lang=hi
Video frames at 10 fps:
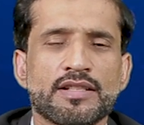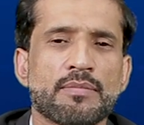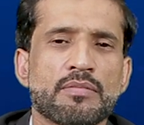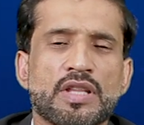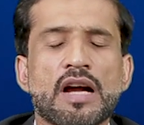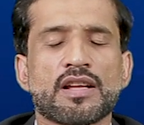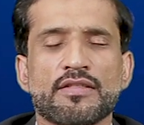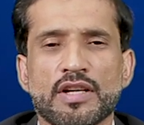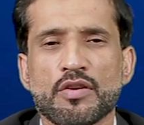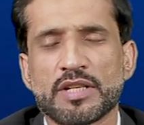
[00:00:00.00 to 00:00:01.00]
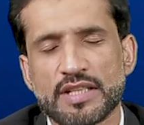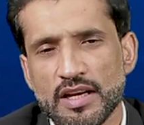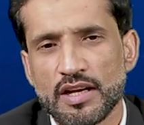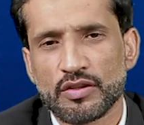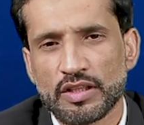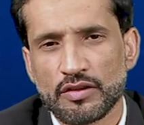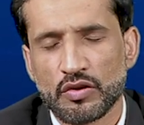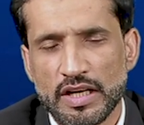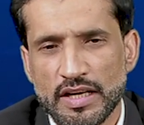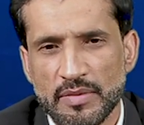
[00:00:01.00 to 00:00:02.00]
जब ताकतवर को बचाना होता है
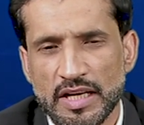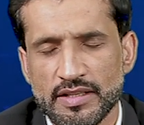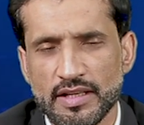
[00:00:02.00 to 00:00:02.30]
तो डंडी मारी